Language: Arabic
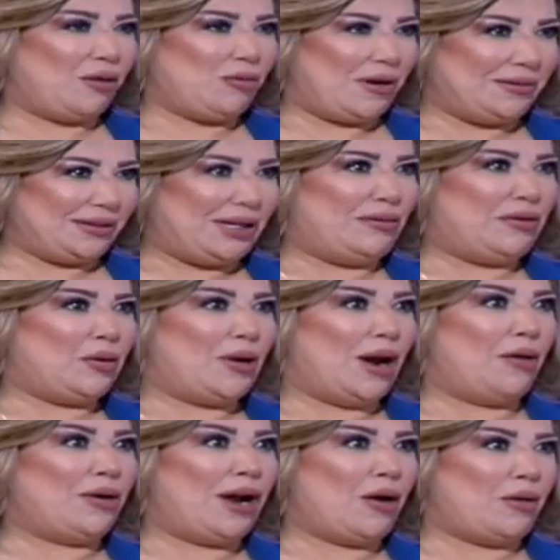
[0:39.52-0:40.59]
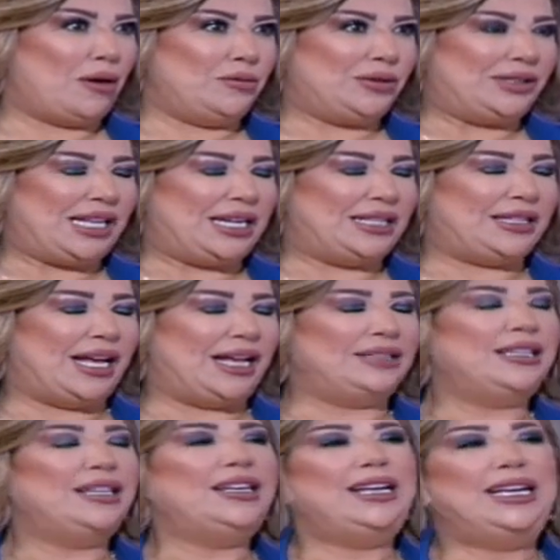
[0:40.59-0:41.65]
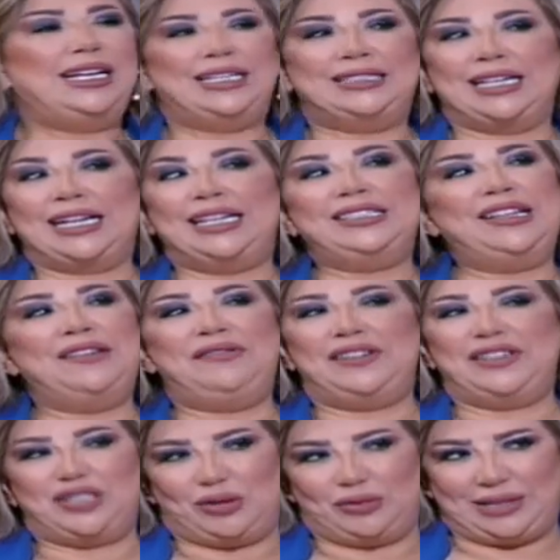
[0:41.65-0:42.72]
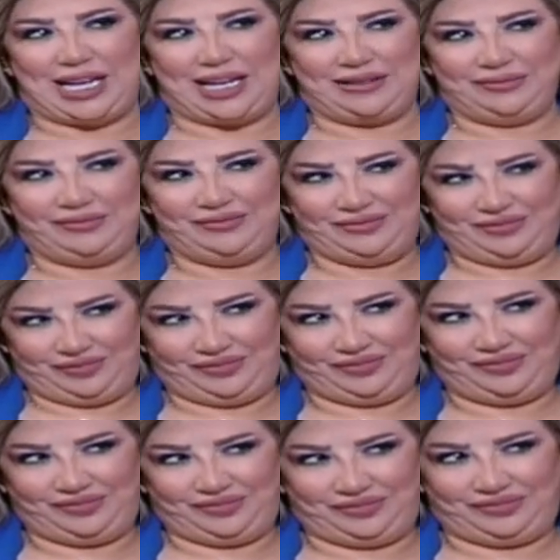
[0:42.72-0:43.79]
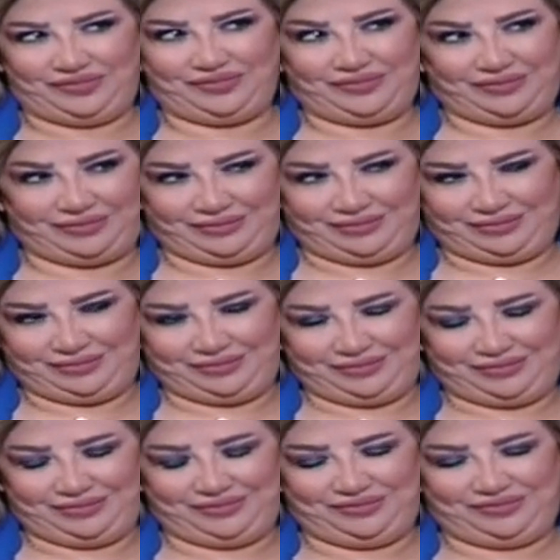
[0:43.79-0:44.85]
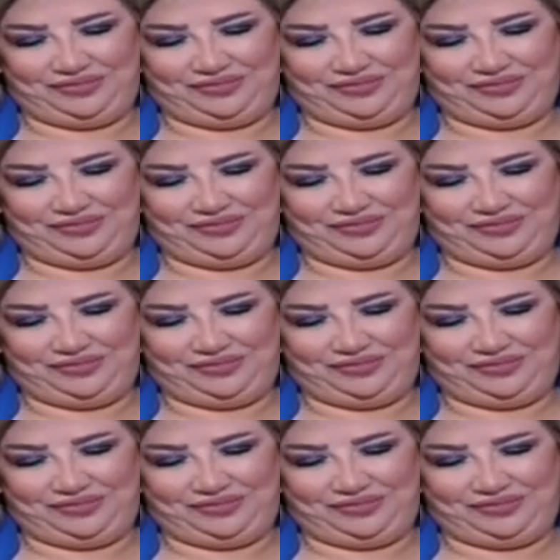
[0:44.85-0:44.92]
كوكب السفر والأوراق والمستندات يتقدم في الجوزاء. امم which